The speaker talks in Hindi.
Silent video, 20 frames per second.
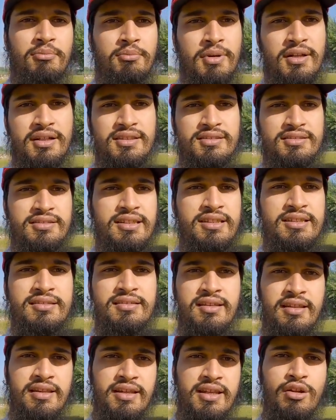बट इसकी
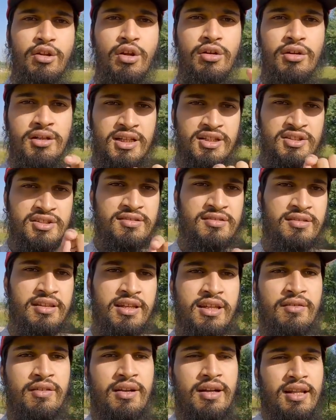स्क्रीन और टच
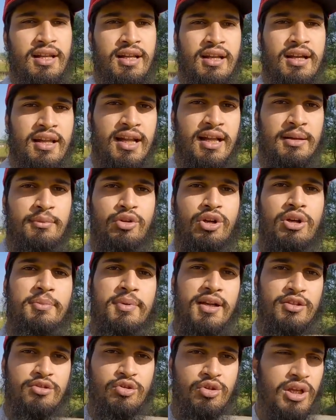स्क्रीन वगैरह ख़राब हो गई
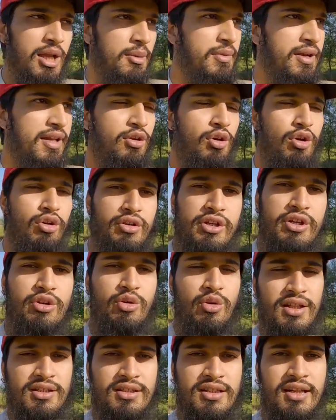पहले तो कैमरा ही ऑन नहीं
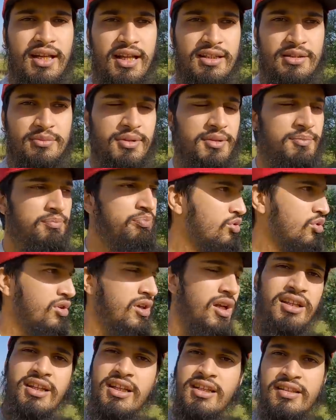हो रहा था रात में तो
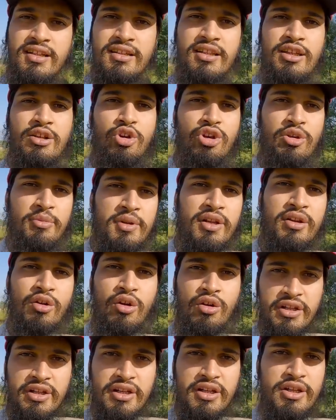कल के दिन की कोई भी
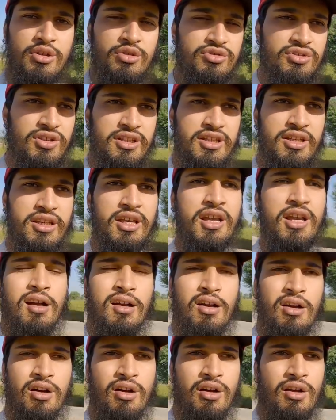रिकॉर्डिंग नहीं हो सकी
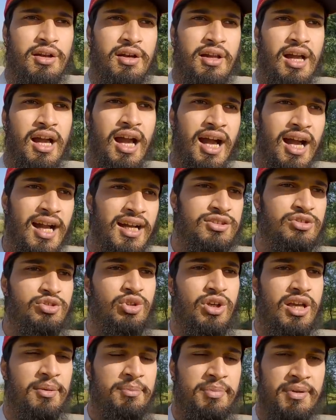और आज
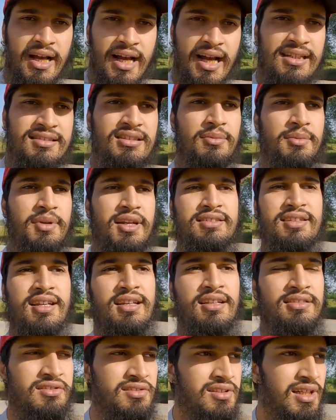जो है फिर आज से मैंने
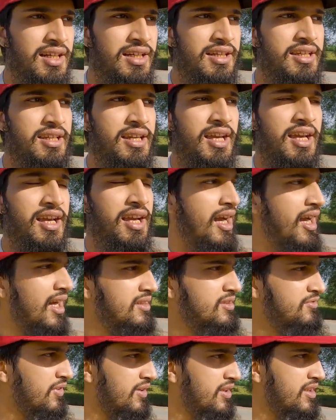चैलेंज स्टार्ट किया है
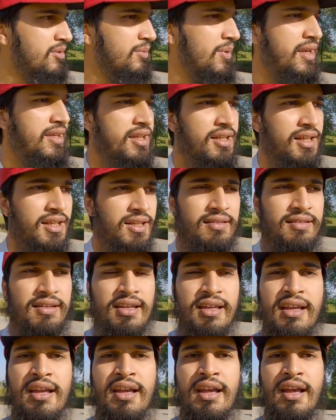आज फरीद भाई के घर
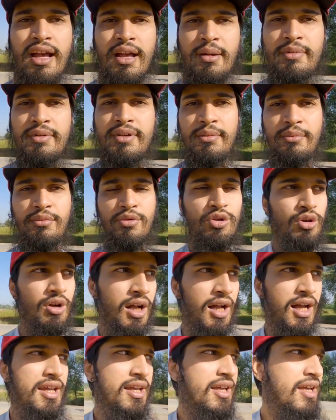से अभी हम
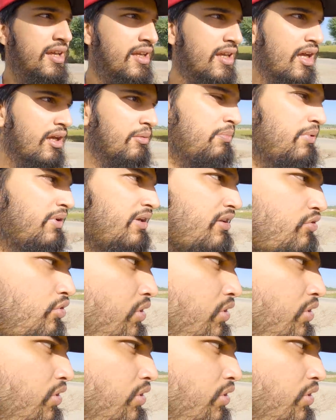लोग आए हैं यहाँ पे